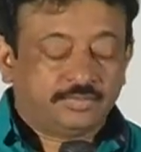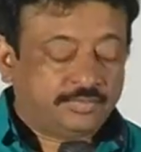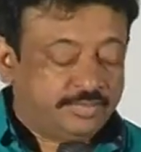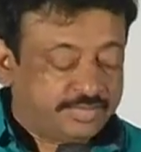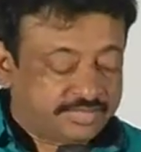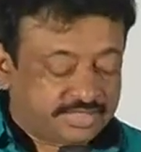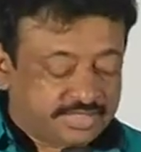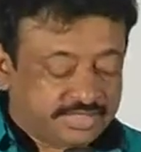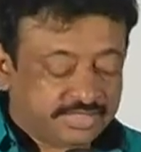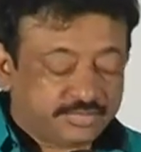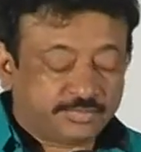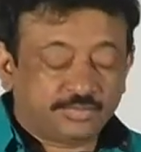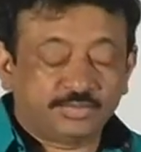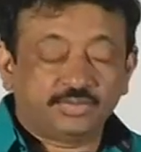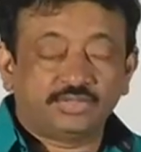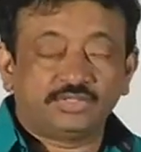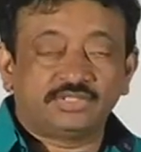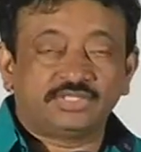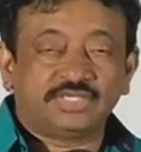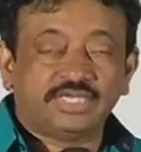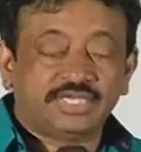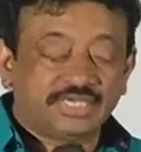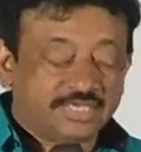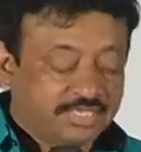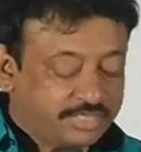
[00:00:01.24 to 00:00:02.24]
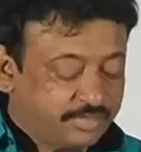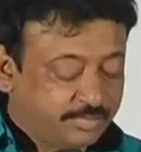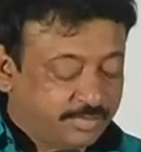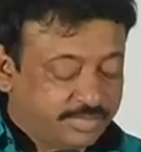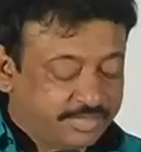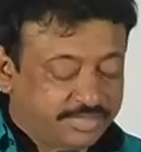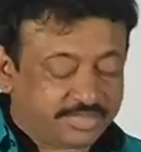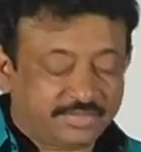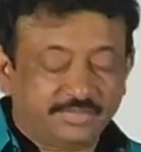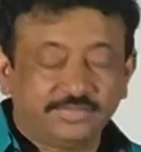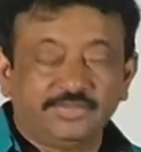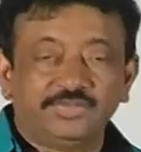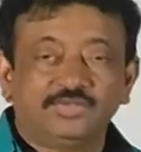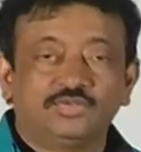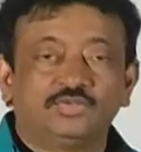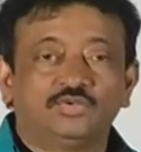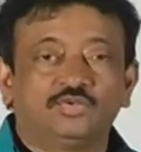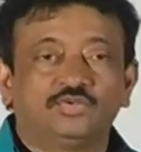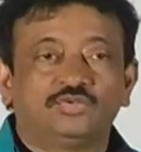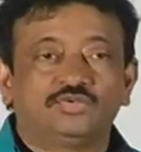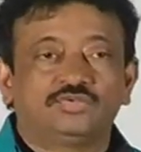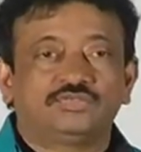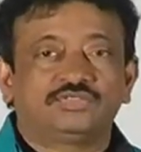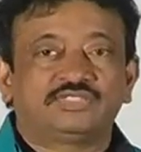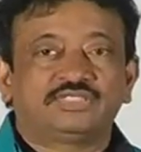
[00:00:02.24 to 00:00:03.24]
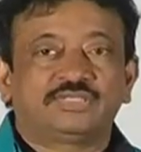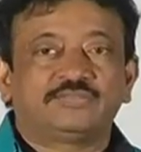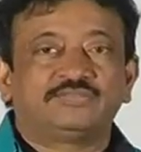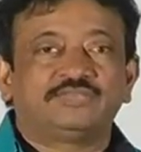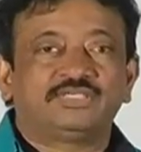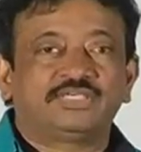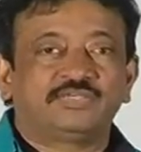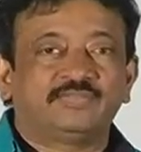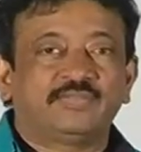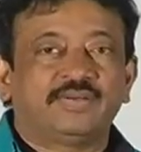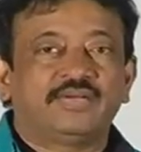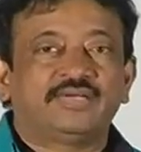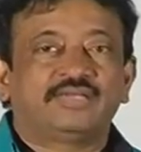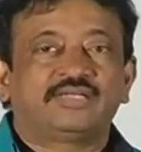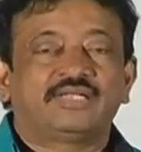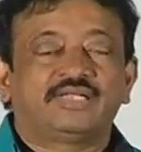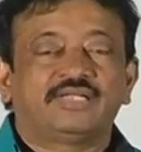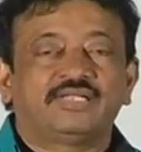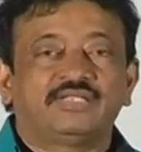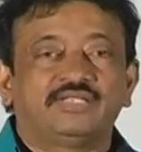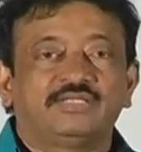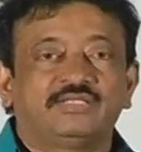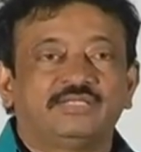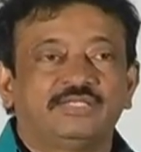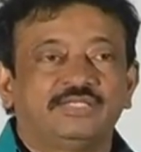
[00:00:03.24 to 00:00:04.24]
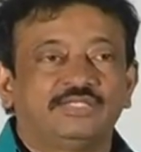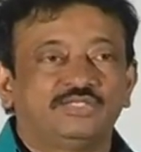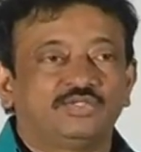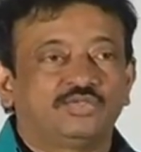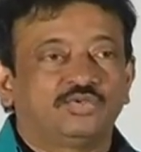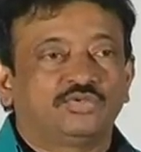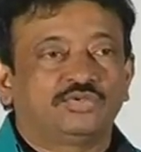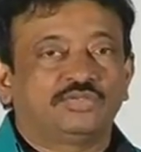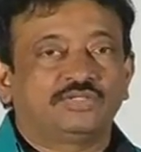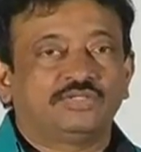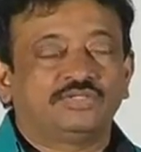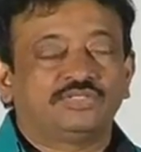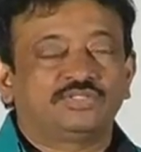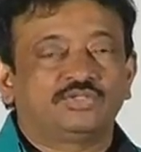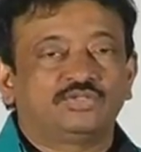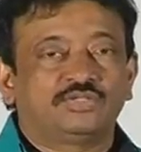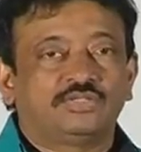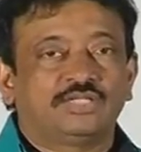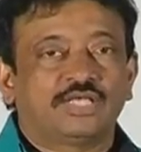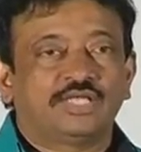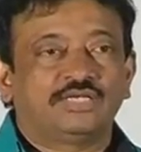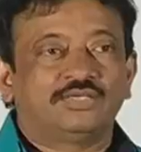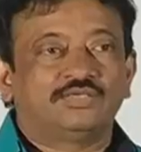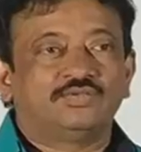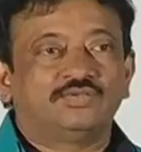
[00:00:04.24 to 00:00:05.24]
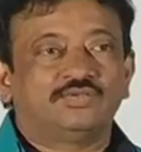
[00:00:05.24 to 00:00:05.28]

బేసిక్ uh, ఇప్పుడు ట్రైలర్ బట్టి మీకు సబ్జెక్ట్ మ్యాటర్ అనేది తెలిసి ఉంటుంది సో దాని